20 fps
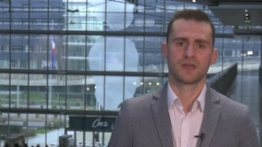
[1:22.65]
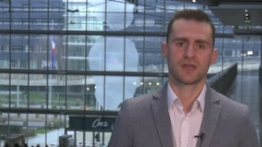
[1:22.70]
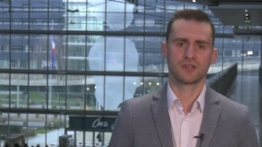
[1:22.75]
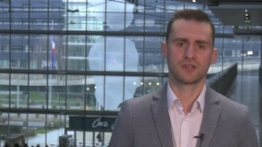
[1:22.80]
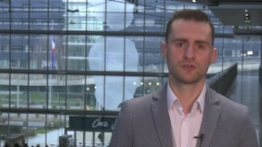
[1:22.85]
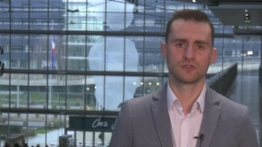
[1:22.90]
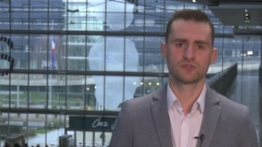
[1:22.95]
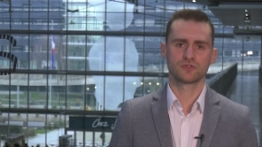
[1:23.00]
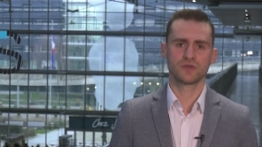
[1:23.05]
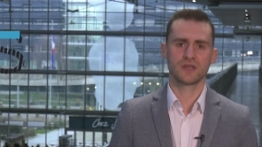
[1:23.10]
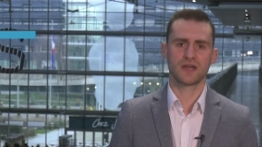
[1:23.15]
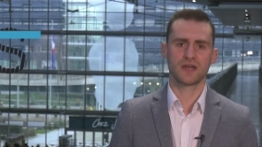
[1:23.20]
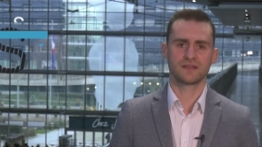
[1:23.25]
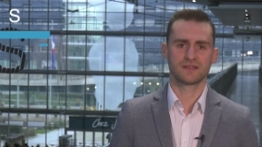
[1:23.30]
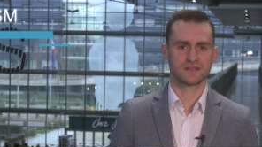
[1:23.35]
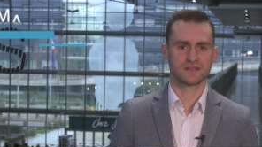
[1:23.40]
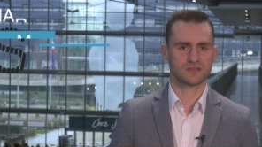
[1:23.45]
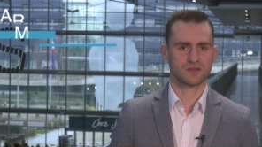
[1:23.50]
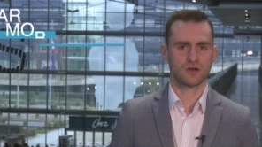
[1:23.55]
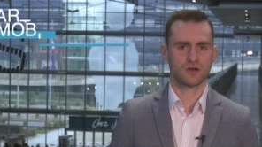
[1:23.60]
et de juillet à
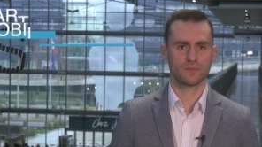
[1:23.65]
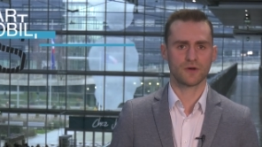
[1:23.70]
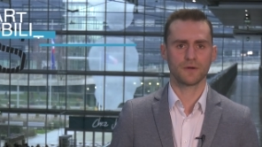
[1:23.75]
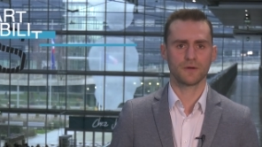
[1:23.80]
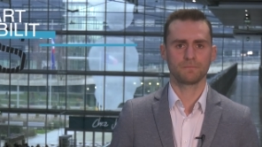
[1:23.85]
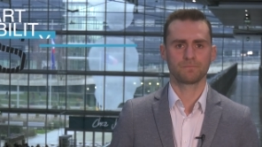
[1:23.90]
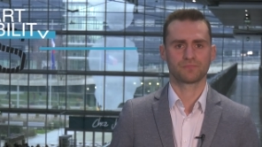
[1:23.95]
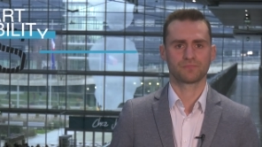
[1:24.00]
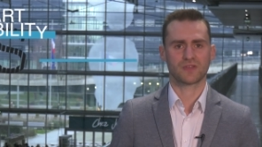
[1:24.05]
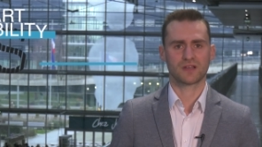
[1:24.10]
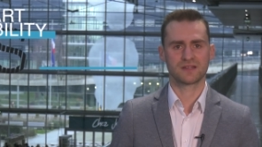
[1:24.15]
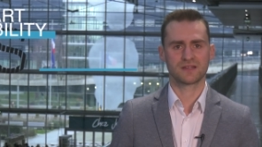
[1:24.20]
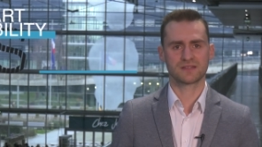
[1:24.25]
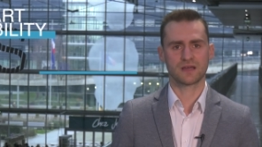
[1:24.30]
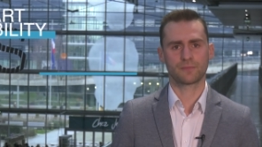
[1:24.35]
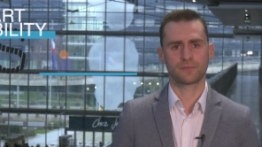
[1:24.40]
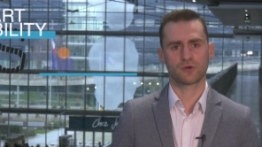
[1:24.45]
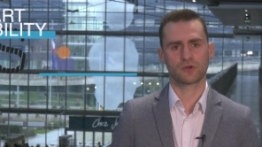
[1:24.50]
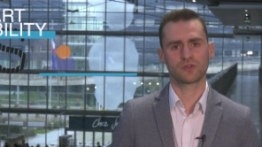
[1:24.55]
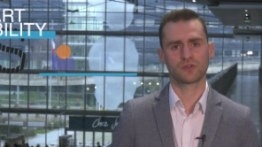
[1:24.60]
décembre, les
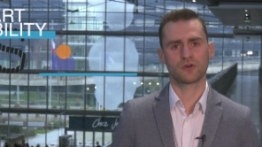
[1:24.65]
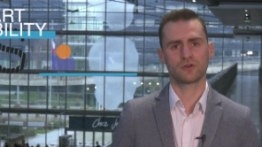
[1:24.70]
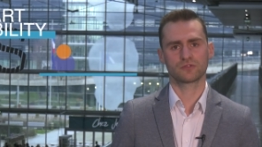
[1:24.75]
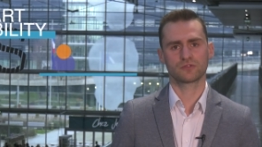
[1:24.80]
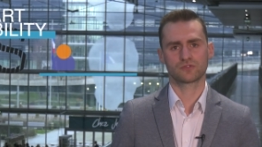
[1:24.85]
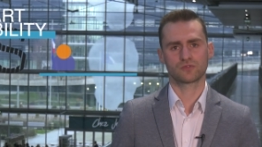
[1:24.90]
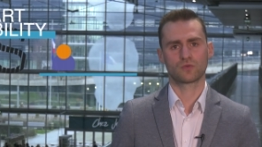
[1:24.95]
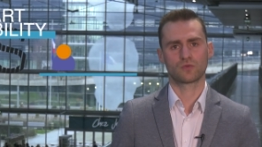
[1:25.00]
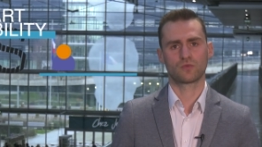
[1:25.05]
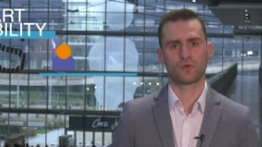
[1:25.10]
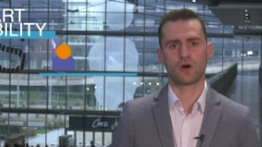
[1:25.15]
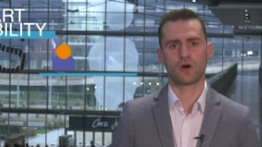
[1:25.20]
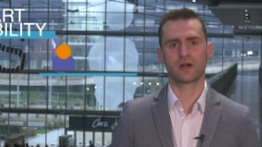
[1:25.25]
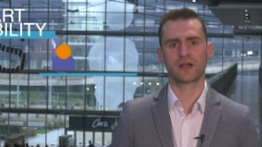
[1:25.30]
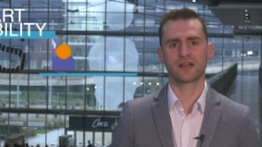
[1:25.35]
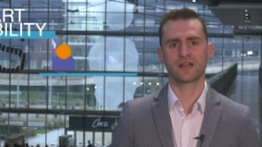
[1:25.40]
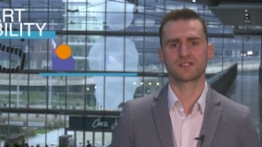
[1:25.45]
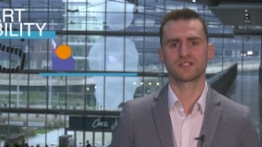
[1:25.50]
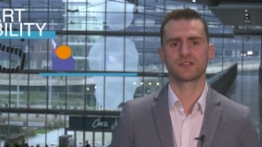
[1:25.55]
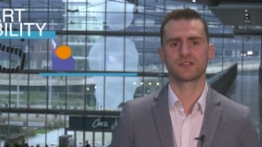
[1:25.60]
apprenants seront
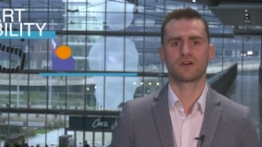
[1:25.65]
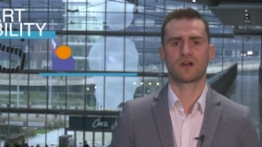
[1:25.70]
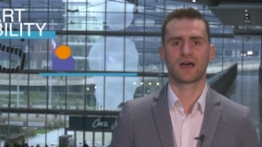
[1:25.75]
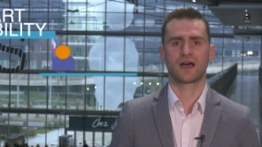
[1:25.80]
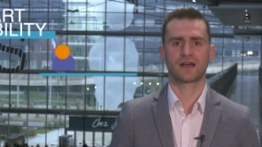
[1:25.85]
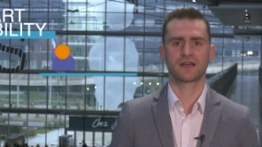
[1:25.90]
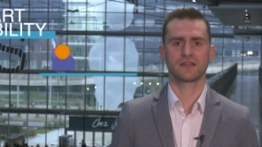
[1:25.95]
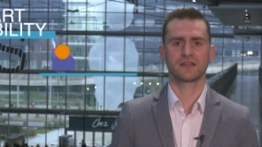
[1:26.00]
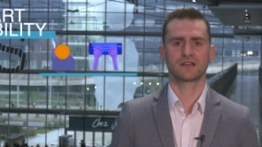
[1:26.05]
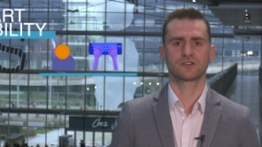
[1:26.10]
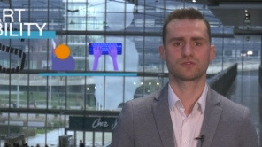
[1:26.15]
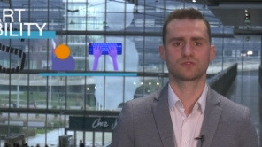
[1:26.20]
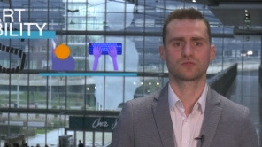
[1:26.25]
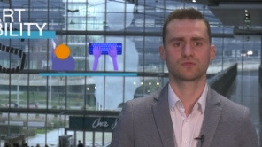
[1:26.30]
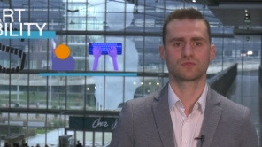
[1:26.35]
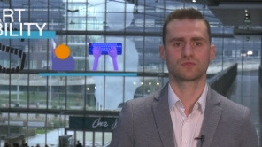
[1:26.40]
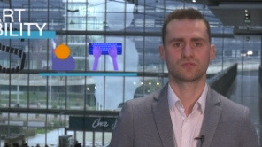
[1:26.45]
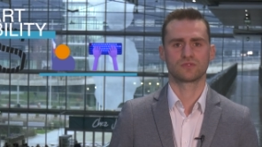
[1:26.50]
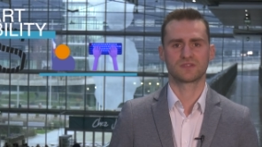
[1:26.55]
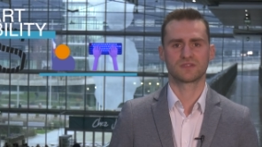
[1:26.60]
engagés dans la
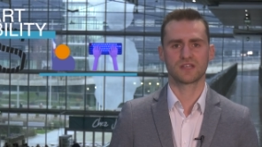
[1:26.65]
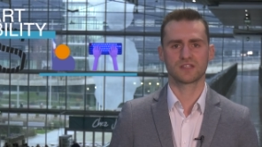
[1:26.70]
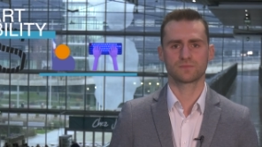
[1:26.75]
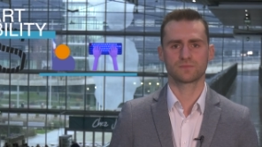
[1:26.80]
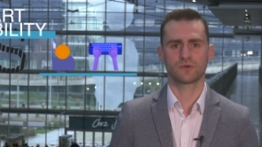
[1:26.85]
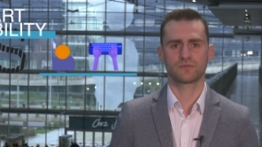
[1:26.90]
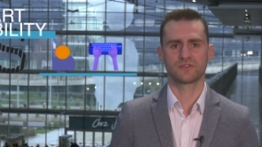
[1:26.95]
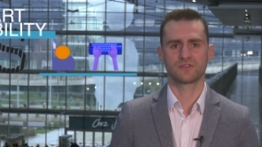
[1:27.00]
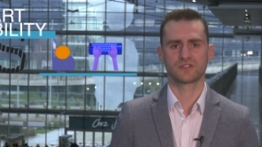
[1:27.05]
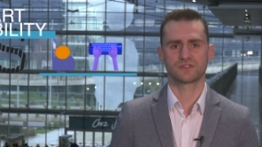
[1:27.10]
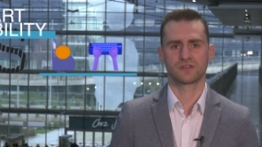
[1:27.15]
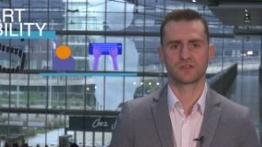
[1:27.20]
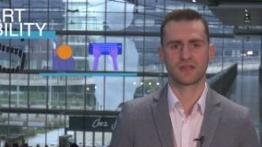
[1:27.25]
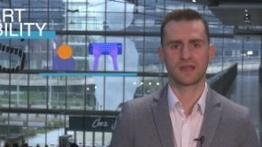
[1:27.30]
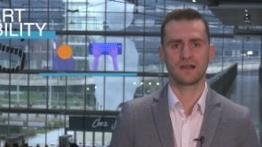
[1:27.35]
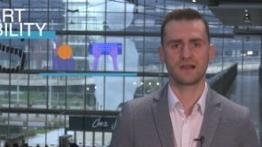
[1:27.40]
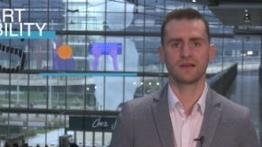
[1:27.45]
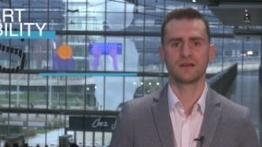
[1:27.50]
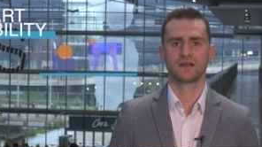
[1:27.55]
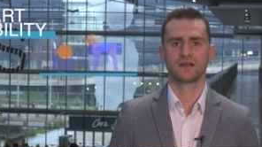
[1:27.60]
rédaction d'une thèse
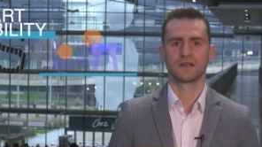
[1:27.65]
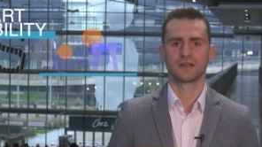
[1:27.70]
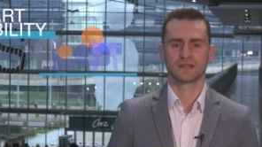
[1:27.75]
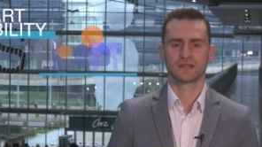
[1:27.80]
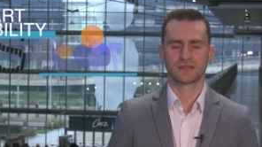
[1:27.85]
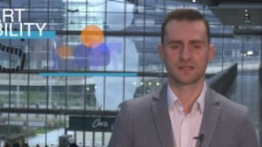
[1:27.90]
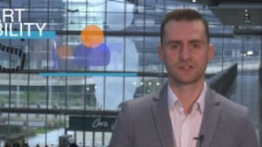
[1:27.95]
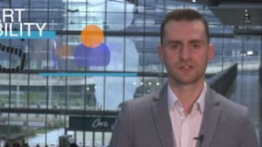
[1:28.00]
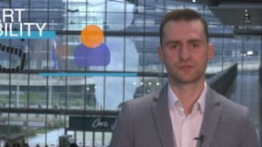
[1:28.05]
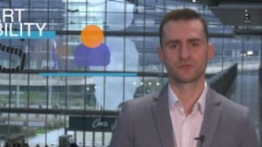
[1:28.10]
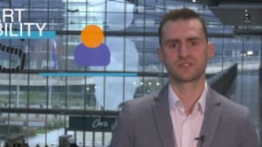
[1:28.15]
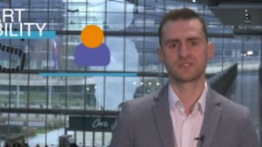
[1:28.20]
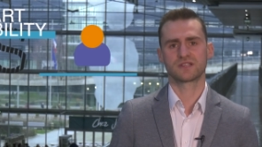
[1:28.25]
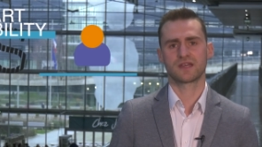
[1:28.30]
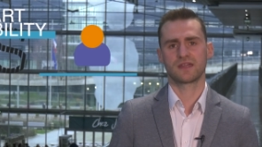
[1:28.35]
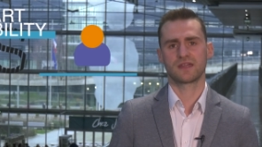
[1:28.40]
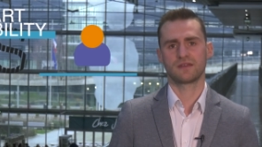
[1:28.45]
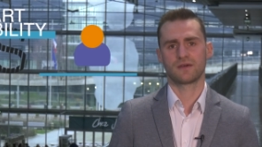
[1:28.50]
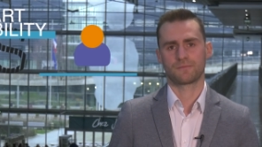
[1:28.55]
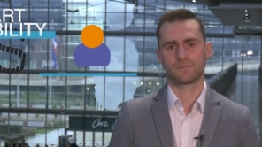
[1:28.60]
professionnelle qu'ils
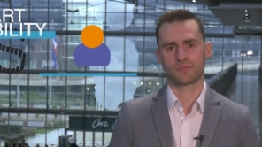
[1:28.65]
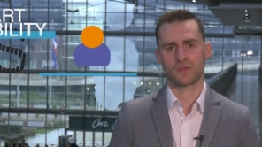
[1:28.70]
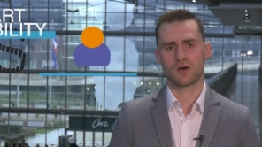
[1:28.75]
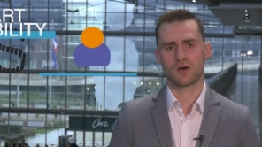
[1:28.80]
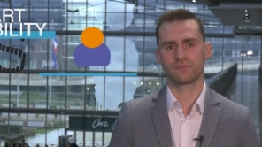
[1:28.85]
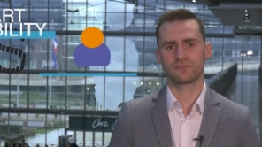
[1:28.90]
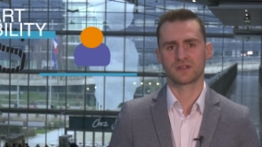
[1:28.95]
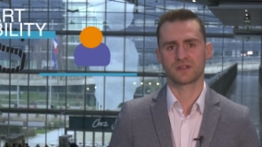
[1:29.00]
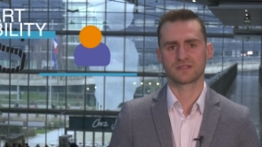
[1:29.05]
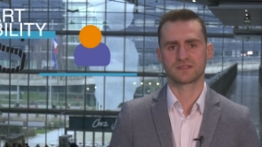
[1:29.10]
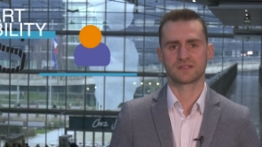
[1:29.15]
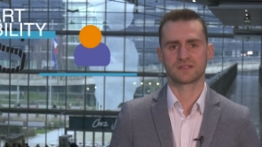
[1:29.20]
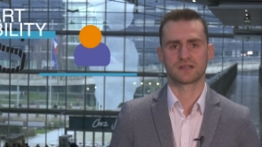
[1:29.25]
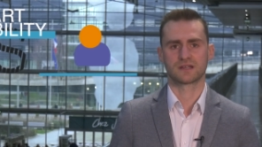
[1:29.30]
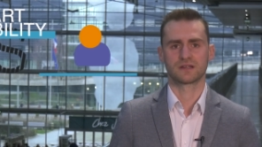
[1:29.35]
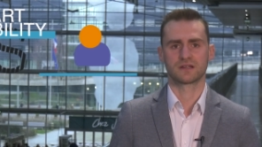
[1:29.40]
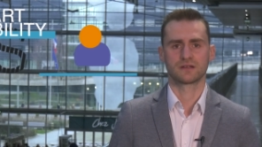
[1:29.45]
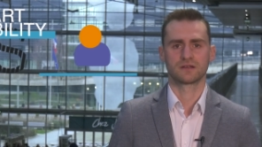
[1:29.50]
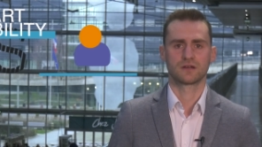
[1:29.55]
soutiennent en fin de cycle.